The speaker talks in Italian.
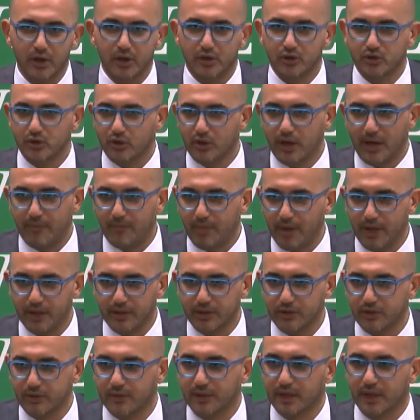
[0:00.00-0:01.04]
Sora ha
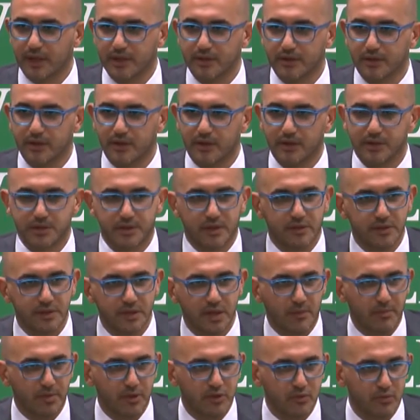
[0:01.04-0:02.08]
perso domenica scorsa, sì,
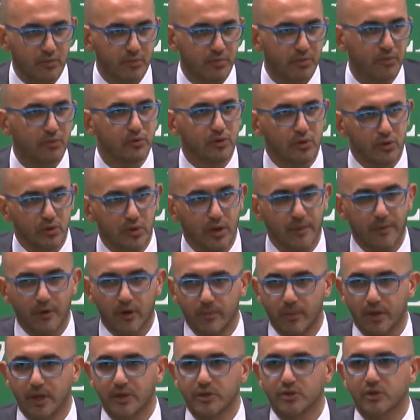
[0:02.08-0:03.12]
ha preso un punto. Noi abbiamo
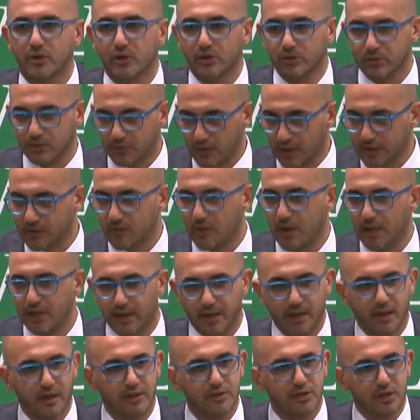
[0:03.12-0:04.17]
perso contro una squadra
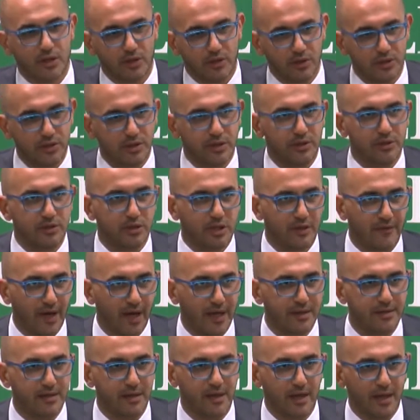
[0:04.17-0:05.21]
che ci costringeva
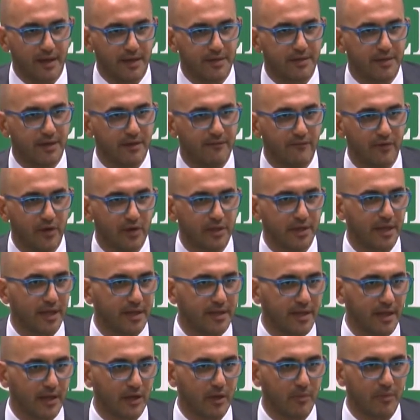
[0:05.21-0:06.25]
a tirare tre volte in
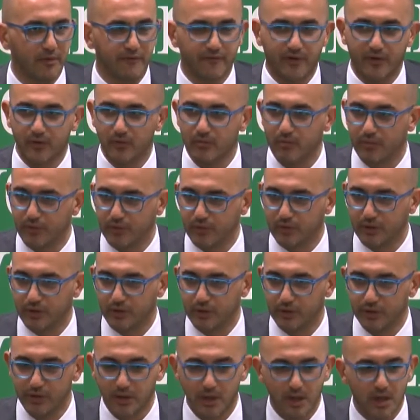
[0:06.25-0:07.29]
attacco per fare un punto.